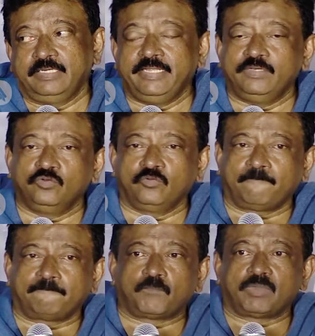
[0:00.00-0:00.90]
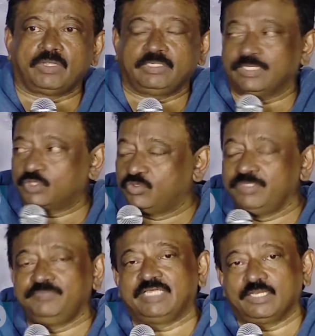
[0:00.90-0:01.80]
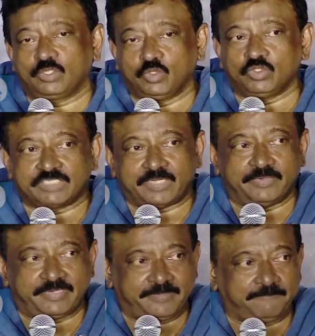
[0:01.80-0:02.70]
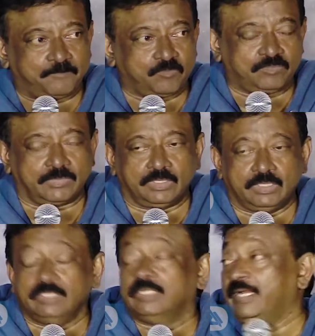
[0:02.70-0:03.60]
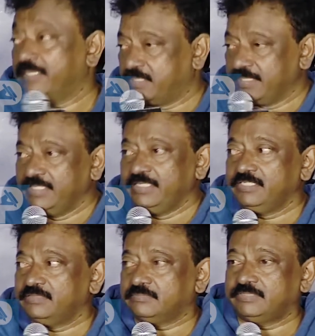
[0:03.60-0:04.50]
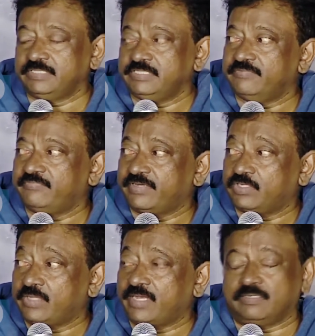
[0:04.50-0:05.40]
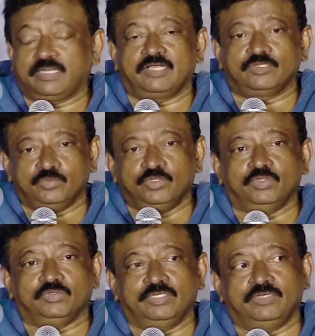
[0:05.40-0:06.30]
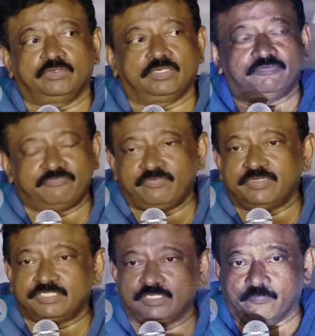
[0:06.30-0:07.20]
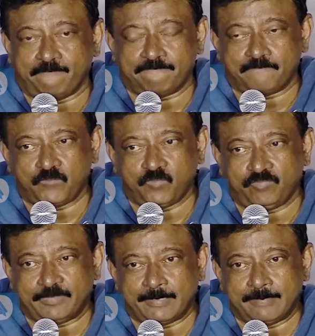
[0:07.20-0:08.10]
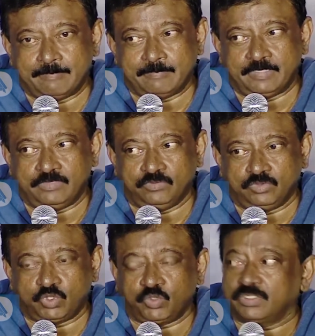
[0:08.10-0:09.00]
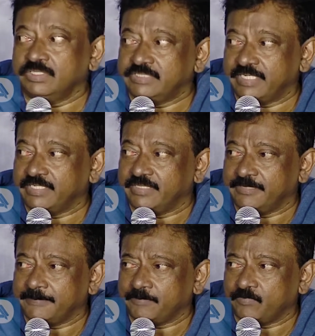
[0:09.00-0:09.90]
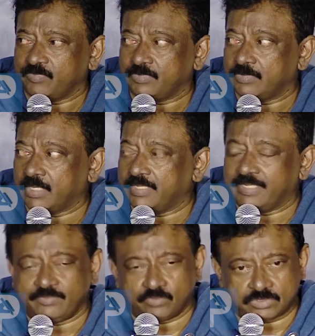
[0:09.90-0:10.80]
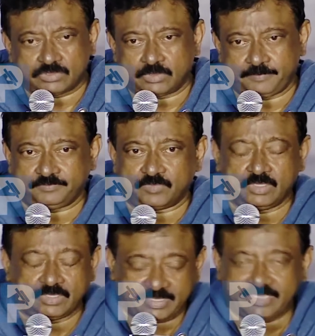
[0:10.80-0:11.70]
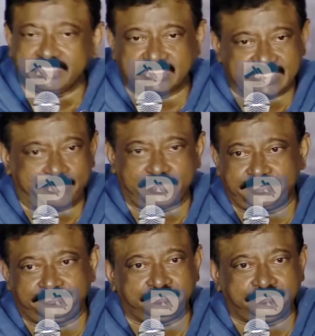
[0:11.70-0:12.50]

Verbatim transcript: నేను అంటే నాకు సుదీప్ చాలా క్లోజ్ కాబట్టి అంటే త్రీ డీ సీజీ ఎఫెక్ట్లు రాకముందు నేను ఒక రఫ్ వర్షన్ నేను చూడటం జరిగింది అండ్ ఐ వాజ్ రియలీ జాప్డ్